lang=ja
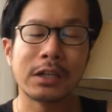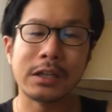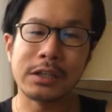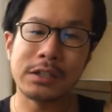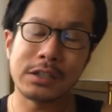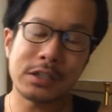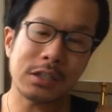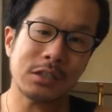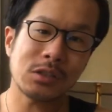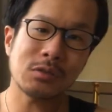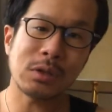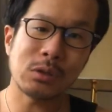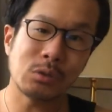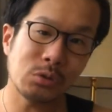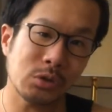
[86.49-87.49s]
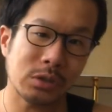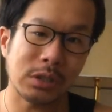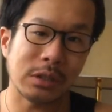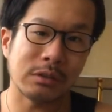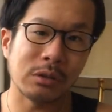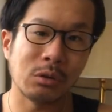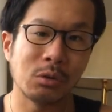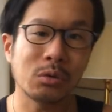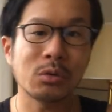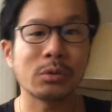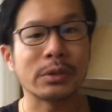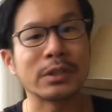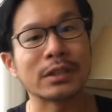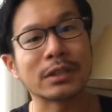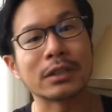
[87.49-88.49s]
1月は講師じゃなくて香
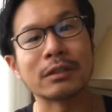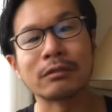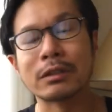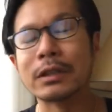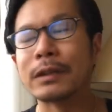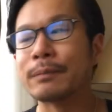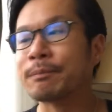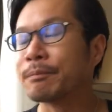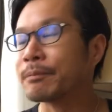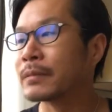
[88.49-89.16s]
港行っちゃったので、